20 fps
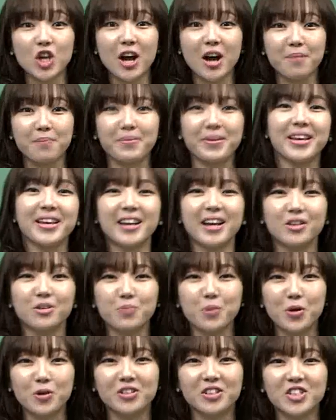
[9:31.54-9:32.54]
up
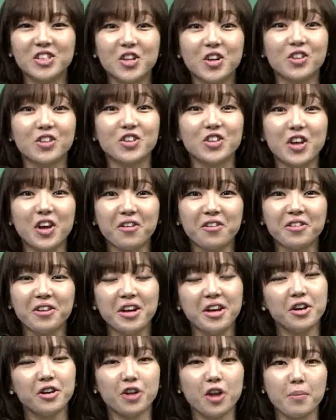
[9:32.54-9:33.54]
이라는 표현을 쓰거든요.
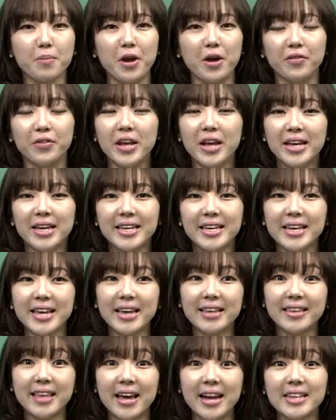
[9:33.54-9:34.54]
그러면
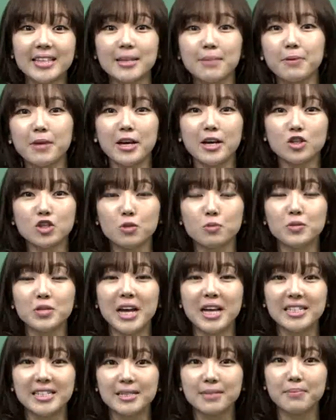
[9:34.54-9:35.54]
이게 따라잡기가 쉽지
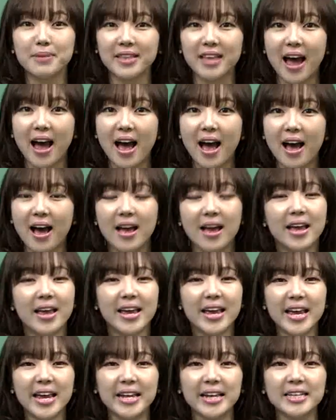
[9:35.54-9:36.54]
않습니다.
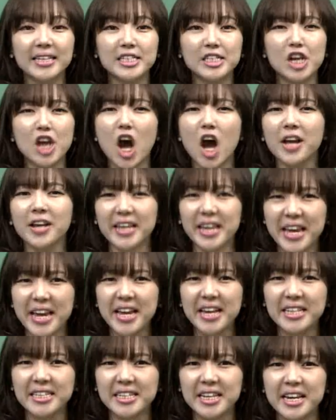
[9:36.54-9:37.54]
It is not
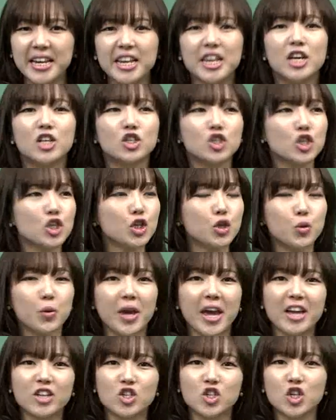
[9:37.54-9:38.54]
easy to
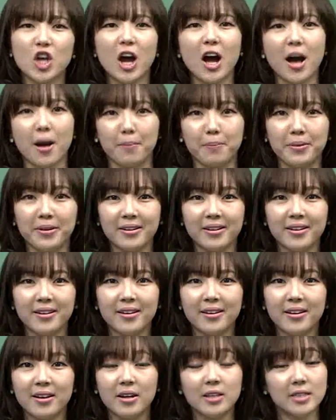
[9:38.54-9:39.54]
catch up.
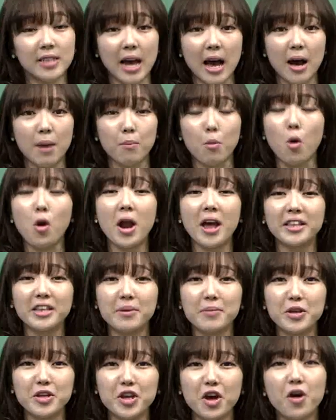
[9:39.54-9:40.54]
자, 뭘 안
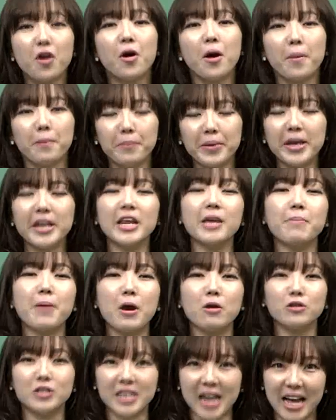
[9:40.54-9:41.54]
하면요? 미리
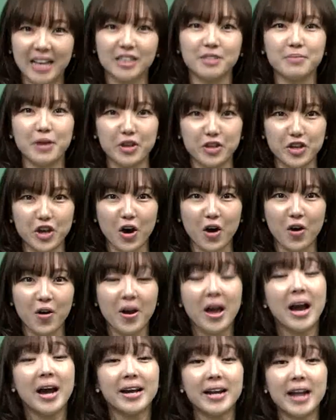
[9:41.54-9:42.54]
배우지 않으면요.
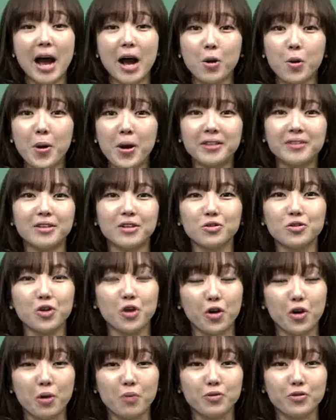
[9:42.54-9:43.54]
라고 할 때도
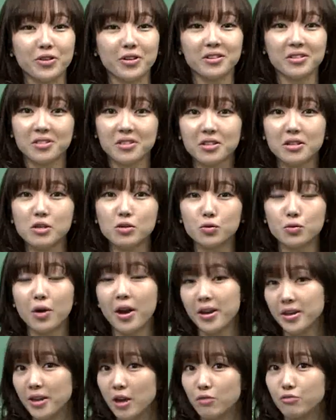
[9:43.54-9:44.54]
여러분들이 쓰실
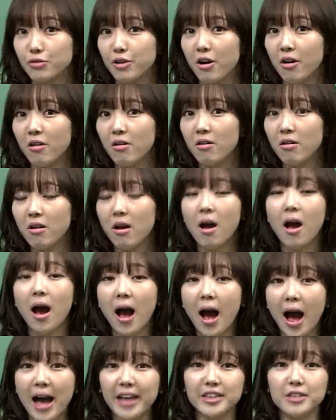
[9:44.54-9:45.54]
수가 있겠고요.
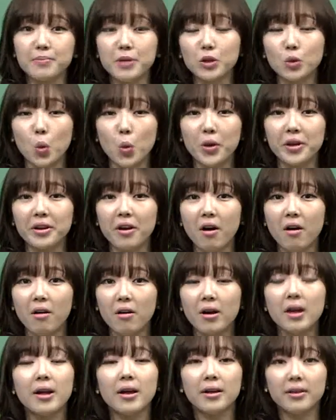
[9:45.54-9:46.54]
아니면
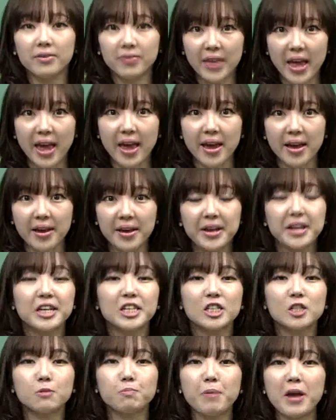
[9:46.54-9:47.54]
오히려 네,
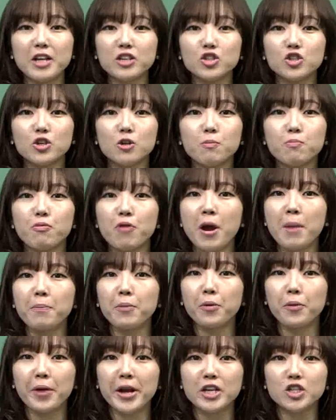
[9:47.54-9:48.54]
special
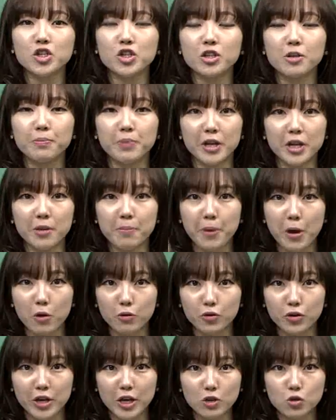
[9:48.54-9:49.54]
preparation을 미리
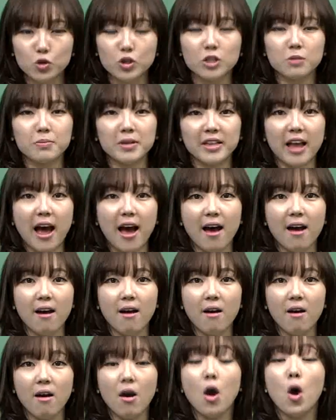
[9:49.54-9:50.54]
배우는 게 좋습니다.
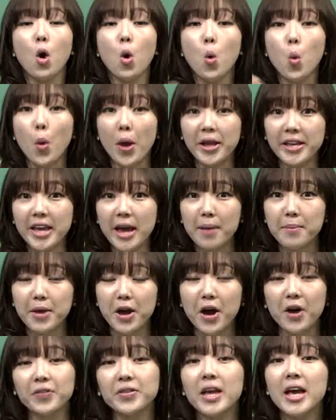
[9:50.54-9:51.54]

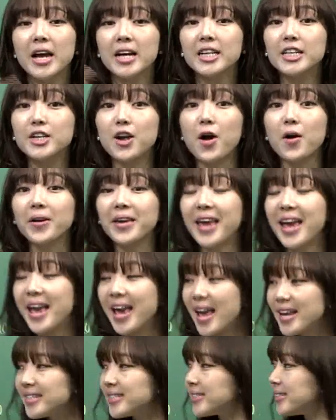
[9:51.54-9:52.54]
왜냐하면
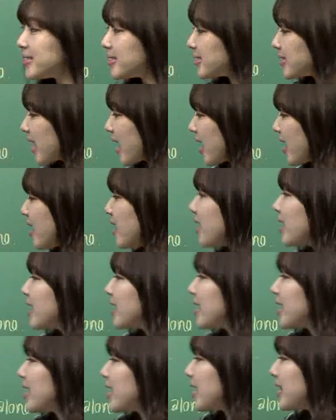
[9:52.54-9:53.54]
그렇게 했을 때
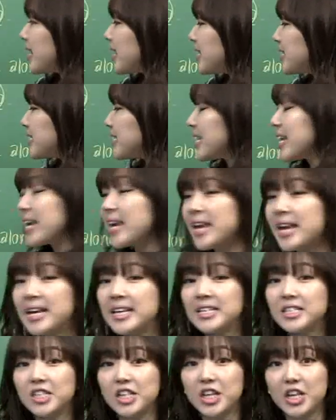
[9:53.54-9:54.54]
It is
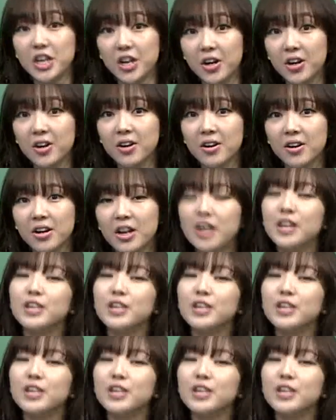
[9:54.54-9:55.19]
easier